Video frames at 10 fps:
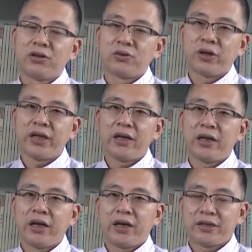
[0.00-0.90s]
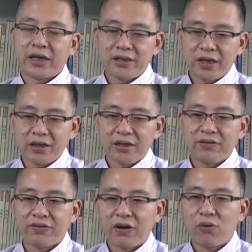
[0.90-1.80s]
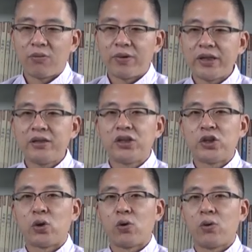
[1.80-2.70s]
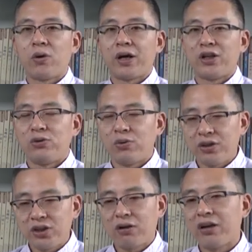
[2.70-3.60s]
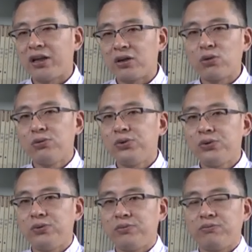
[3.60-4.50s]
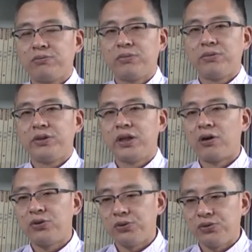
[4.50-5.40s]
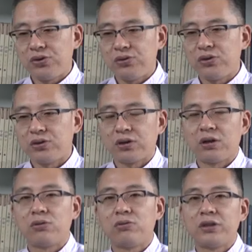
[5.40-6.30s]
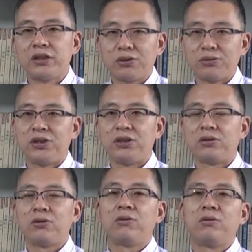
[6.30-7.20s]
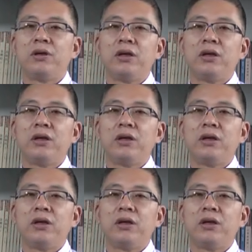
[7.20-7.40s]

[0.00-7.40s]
所以，在这个地方，我们有很多教练的工具，要去支持客户的这种行动。